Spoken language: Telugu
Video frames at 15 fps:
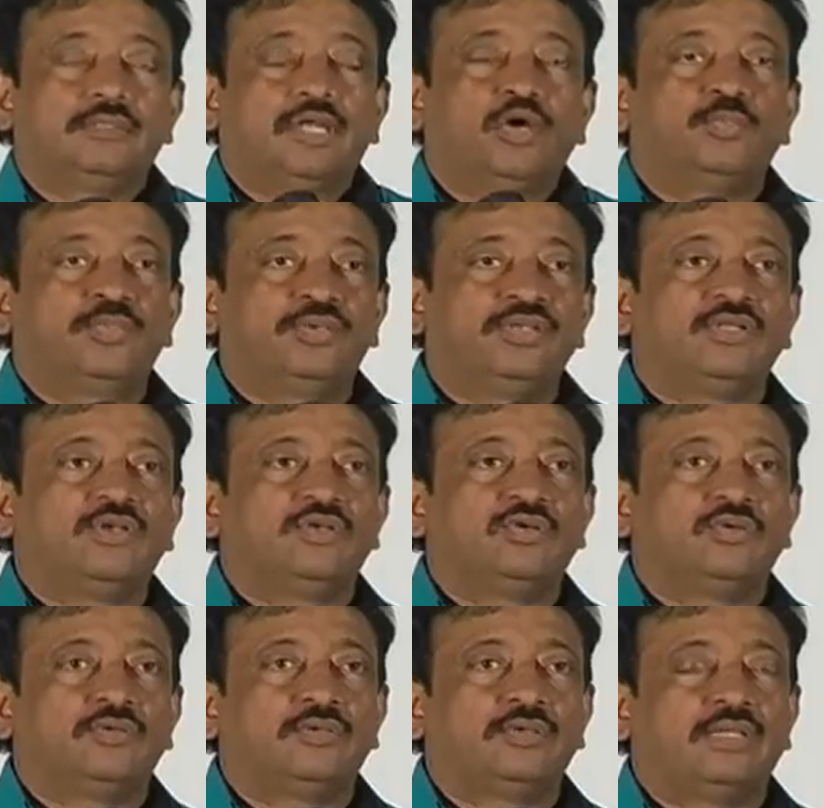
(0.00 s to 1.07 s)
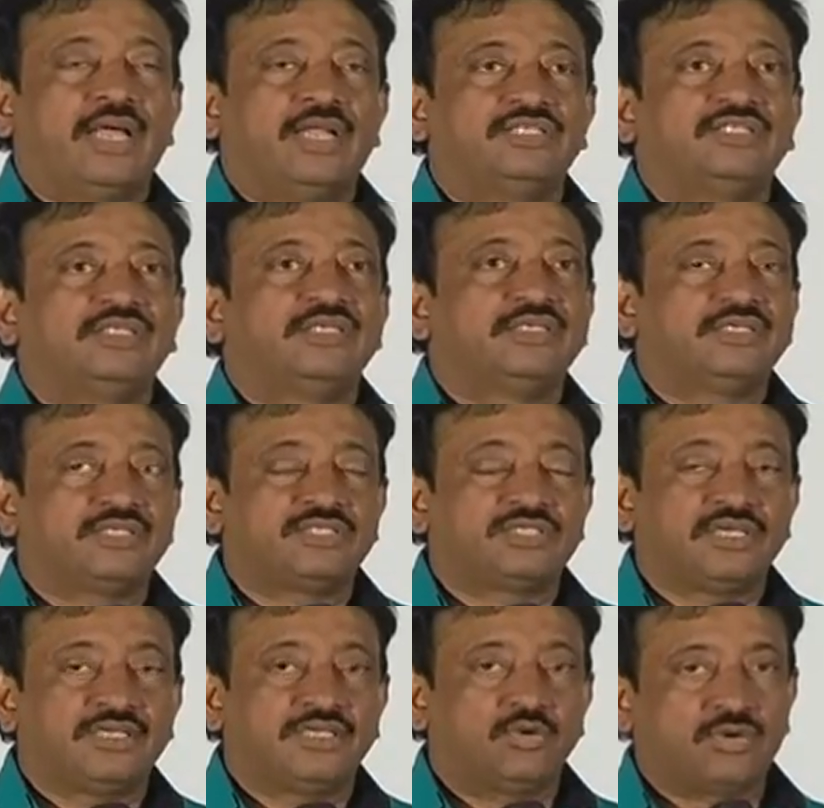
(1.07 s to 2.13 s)
నా ఒపీనియన్లో లార్జర్
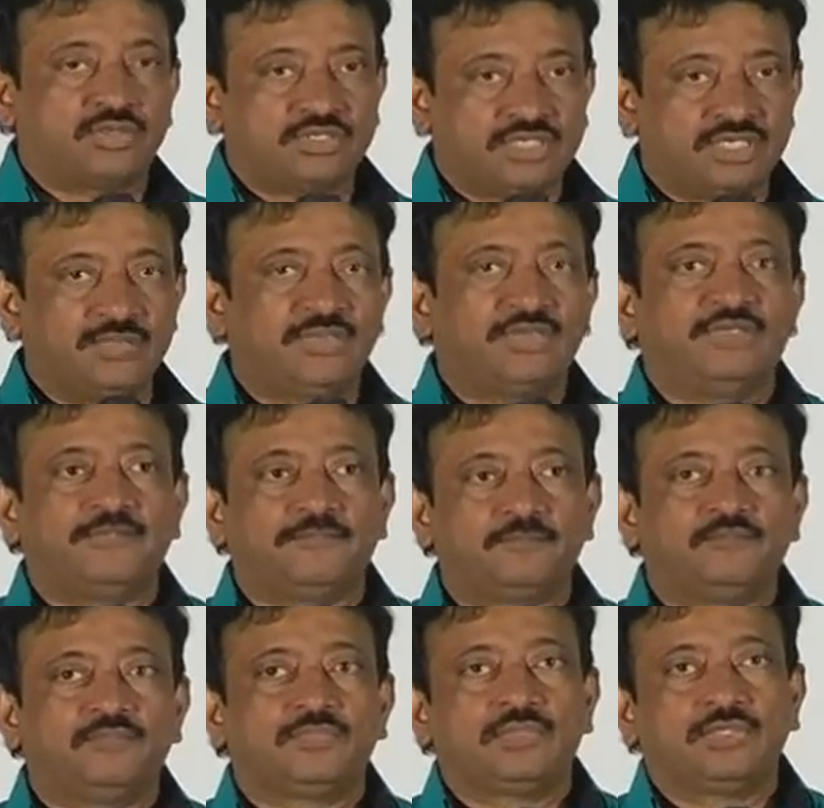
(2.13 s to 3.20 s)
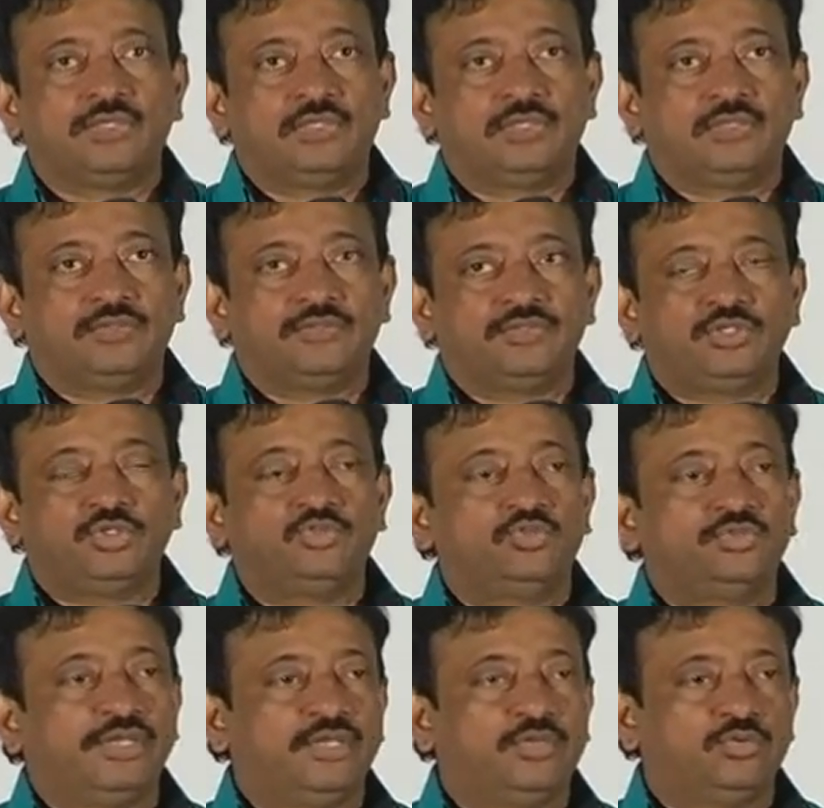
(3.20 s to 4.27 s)
ఇంట్రెస్ట్ అండి ఒక్క సినిమాని విష్ణు
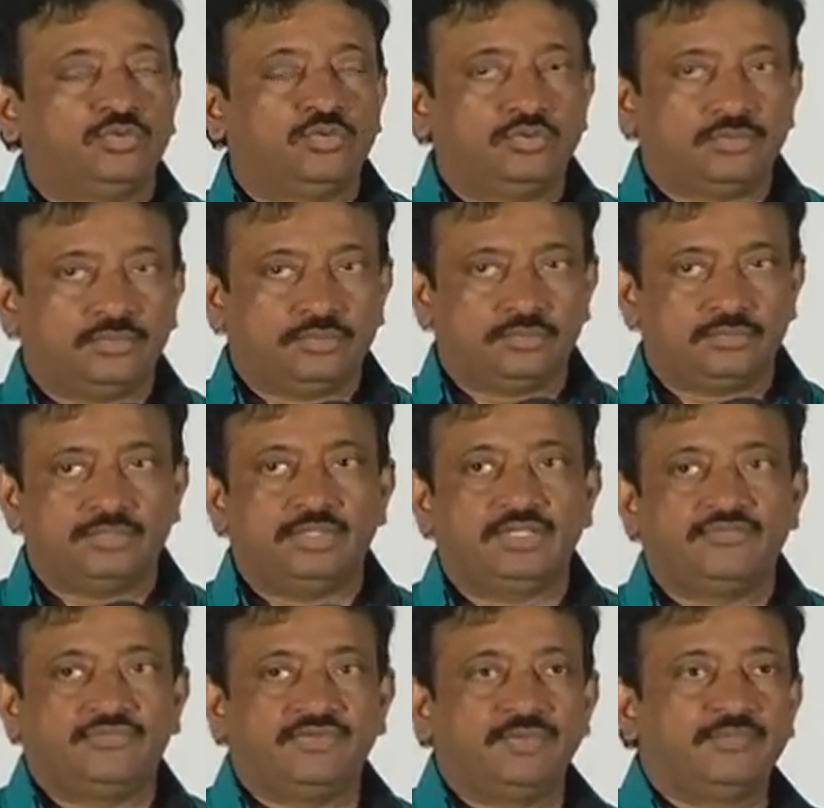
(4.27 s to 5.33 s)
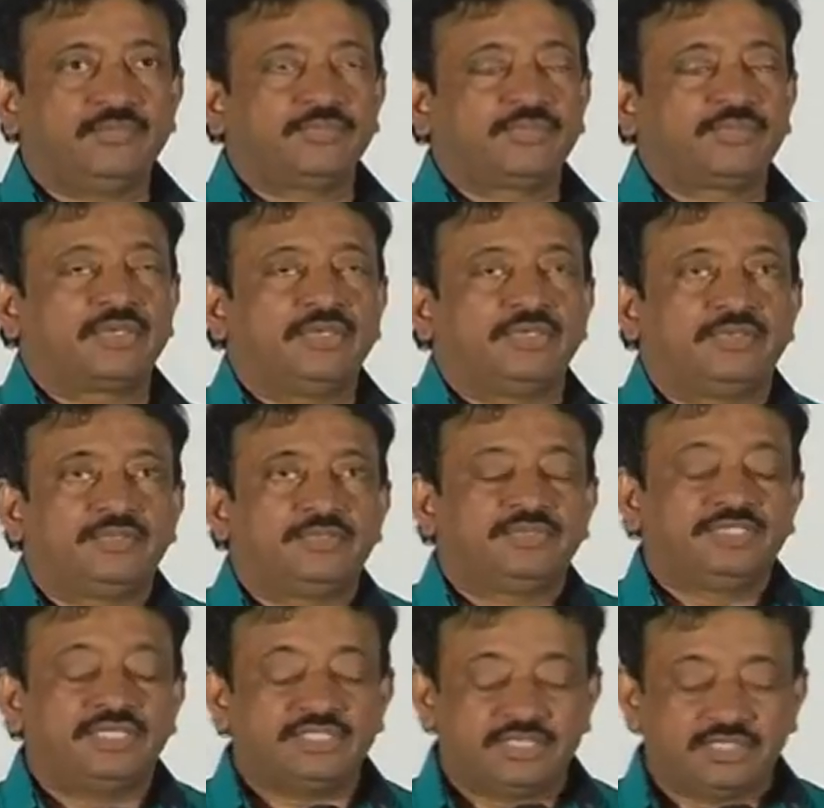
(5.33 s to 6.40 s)
నేను ఈ ఫిలింకి
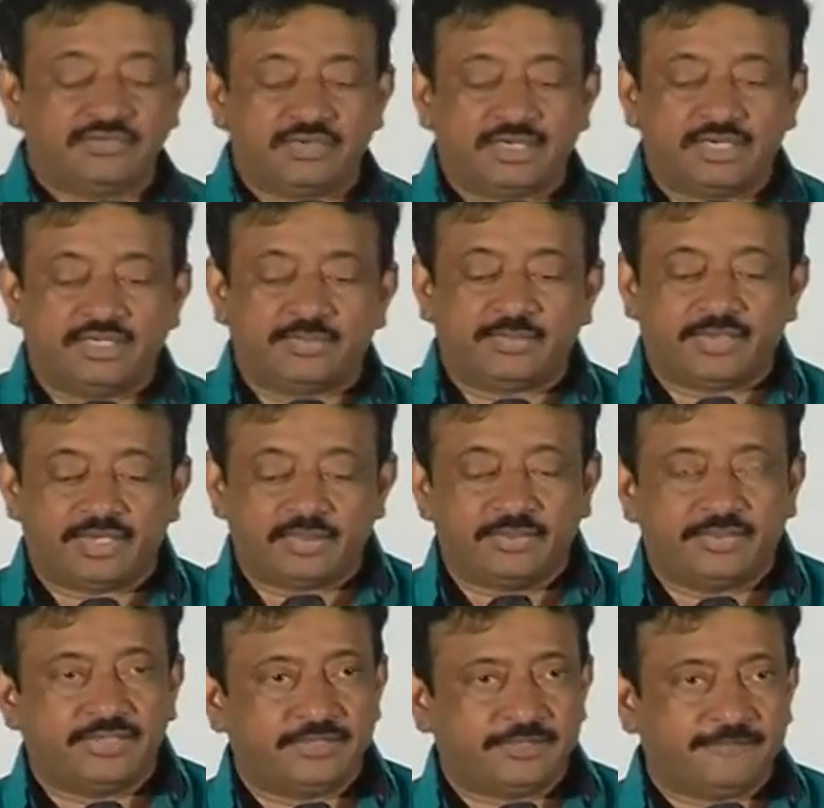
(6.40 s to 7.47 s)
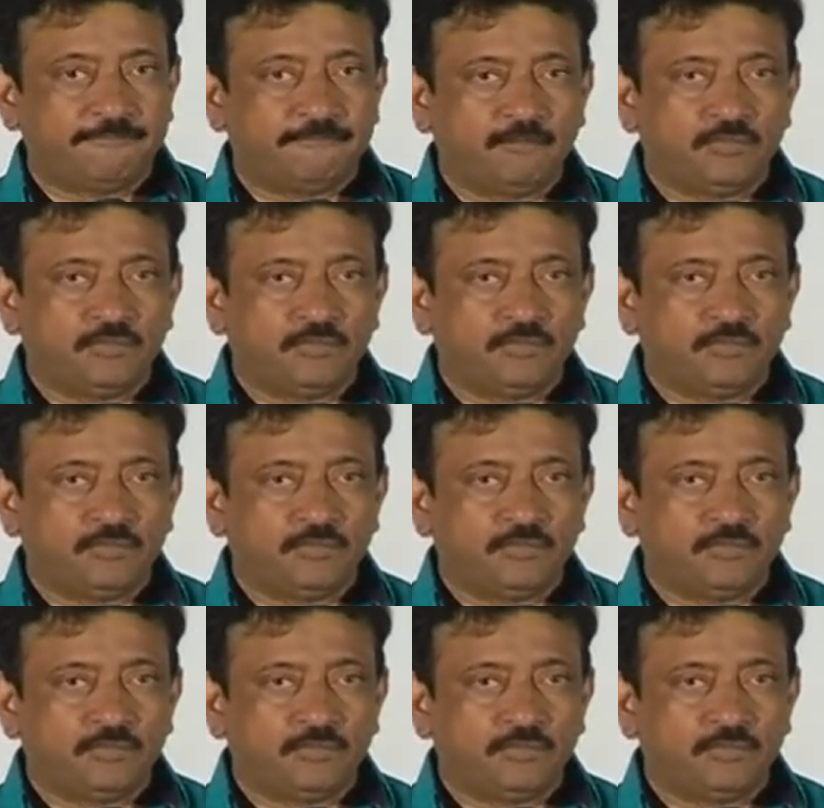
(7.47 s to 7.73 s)
చేసిన వాళ్ళుగా పక్కన పెడితే